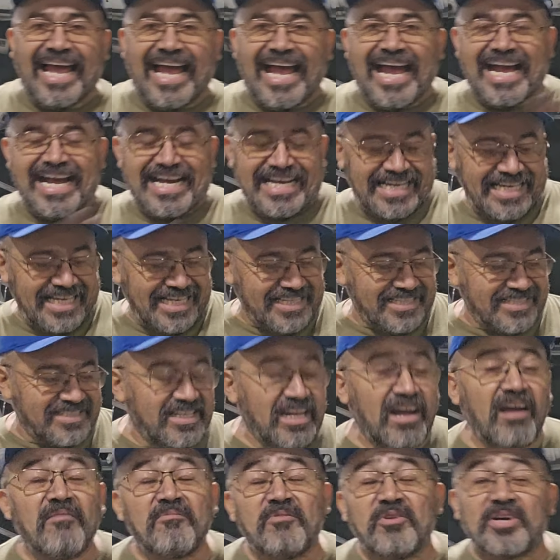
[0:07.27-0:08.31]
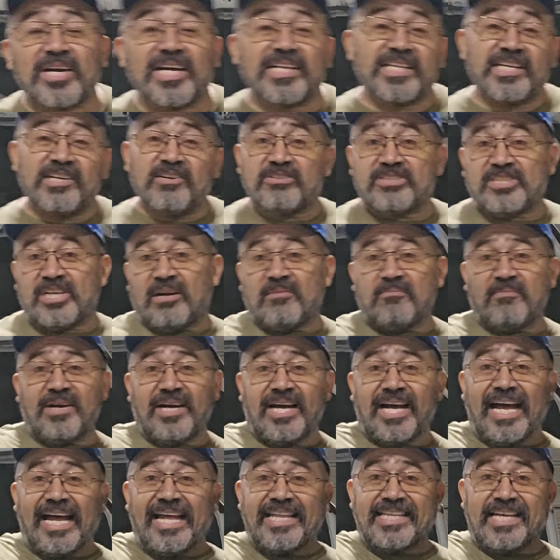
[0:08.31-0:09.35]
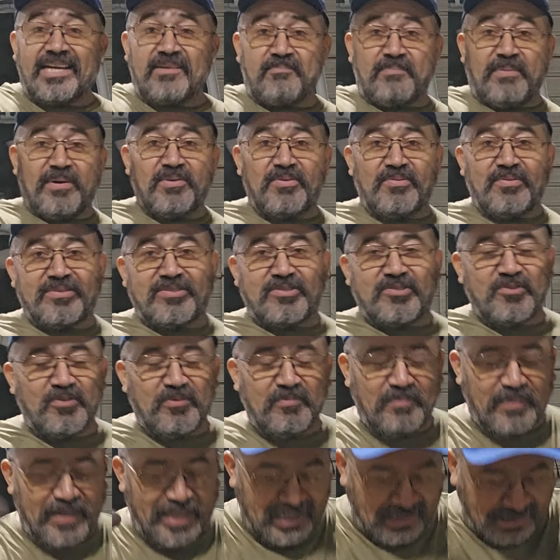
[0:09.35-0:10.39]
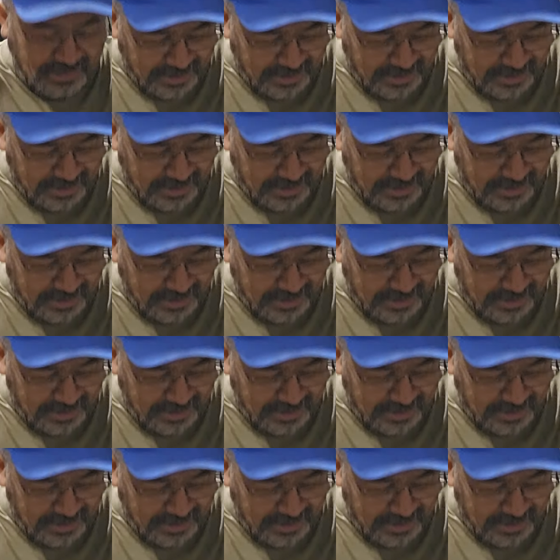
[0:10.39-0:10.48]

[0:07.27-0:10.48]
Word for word: Aquí estamos, que tío Chamba anda, pero súper